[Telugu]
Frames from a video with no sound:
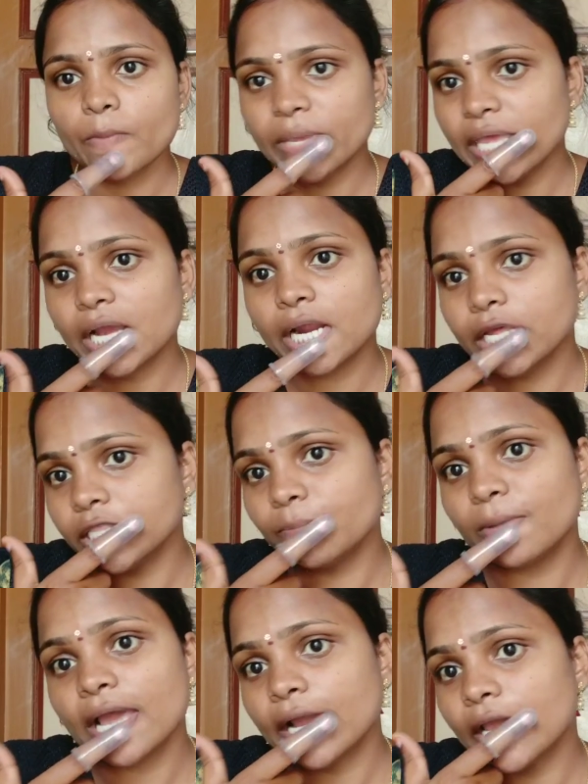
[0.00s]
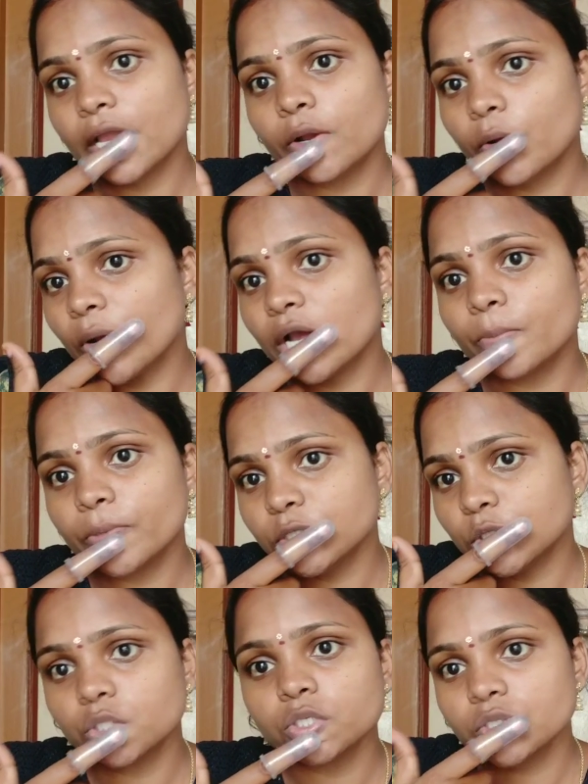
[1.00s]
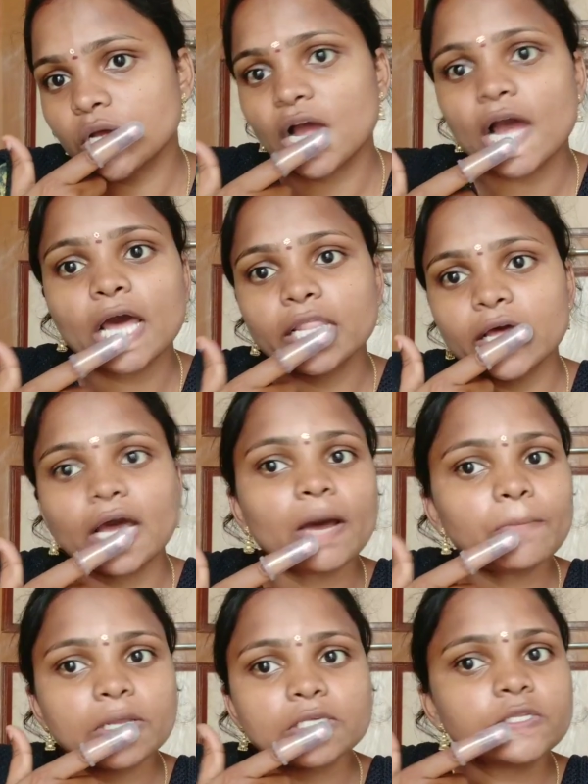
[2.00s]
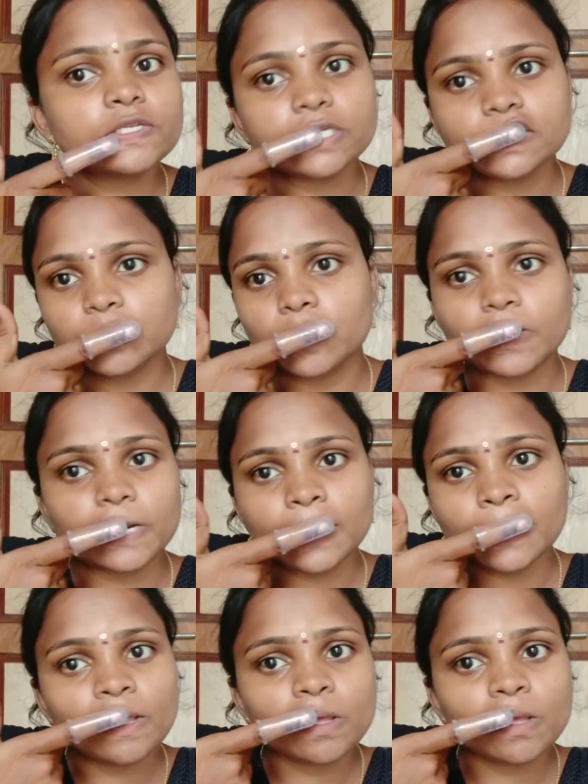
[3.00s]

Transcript: మీకు ఎక్కడైతే బ్లాక్గా ఎక్కువగా అనిపిస్తుందో సో ఆ ప్లేస్లో చేసుకోండి